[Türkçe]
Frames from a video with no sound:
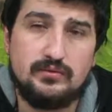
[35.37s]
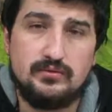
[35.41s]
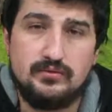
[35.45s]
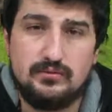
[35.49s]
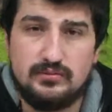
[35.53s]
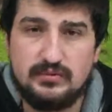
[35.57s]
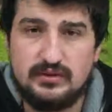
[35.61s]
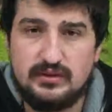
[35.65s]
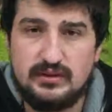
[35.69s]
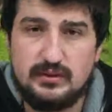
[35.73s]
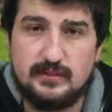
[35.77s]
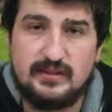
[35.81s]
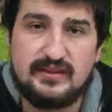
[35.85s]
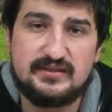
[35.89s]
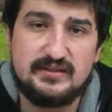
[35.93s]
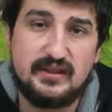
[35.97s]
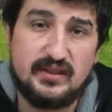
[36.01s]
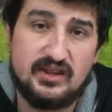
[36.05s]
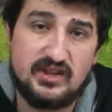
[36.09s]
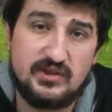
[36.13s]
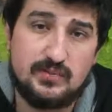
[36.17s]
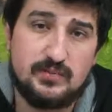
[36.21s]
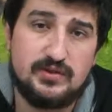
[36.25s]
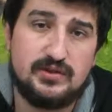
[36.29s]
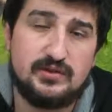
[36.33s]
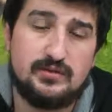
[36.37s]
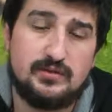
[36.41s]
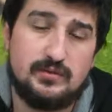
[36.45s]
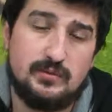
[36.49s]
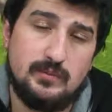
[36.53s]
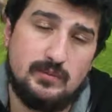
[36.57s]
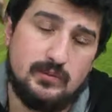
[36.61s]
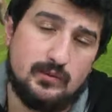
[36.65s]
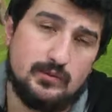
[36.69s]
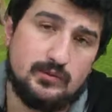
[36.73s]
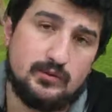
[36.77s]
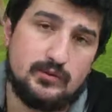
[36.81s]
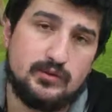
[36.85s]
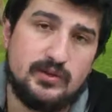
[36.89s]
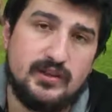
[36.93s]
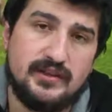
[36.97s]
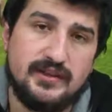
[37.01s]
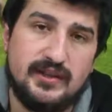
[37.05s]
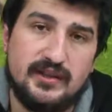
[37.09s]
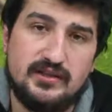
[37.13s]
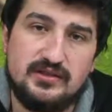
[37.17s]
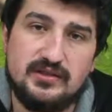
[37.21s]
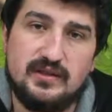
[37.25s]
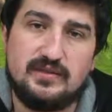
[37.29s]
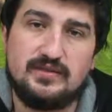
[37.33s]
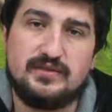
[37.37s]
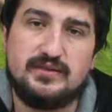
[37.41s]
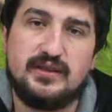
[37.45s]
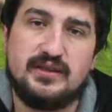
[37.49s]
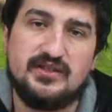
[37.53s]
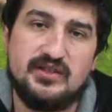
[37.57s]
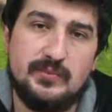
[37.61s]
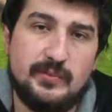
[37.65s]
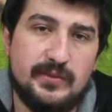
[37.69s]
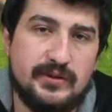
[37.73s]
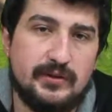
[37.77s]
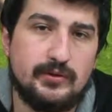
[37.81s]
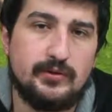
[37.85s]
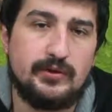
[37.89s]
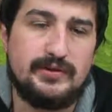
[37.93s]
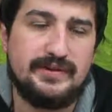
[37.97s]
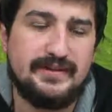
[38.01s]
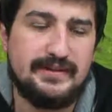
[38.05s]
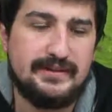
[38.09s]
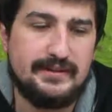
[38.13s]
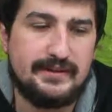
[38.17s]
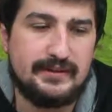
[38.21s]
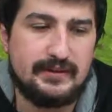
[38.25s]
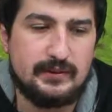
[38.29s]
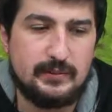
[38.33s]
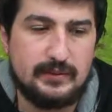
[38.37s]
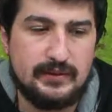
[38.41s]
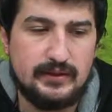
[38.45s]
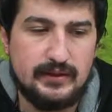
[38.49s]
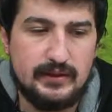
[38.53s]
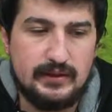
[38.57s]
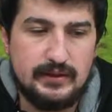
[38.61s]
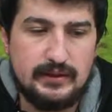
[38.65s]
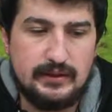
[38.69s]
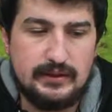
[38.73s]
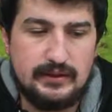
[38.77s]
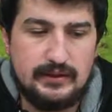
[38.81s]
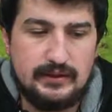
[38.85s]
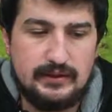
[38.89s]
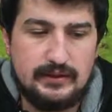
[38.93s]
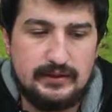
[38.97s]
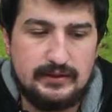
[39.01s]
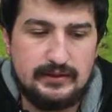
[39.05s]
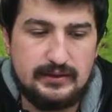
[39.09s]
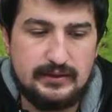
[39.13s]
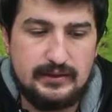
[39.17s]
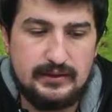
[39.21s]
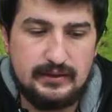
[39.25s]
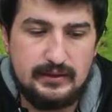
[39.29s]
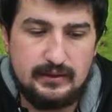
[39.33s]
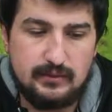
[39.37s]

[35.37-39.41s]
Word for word: Bunları biraz aşmış gibi gözüküyor. Yani geçen hafta sadece bir gol yediler ama hani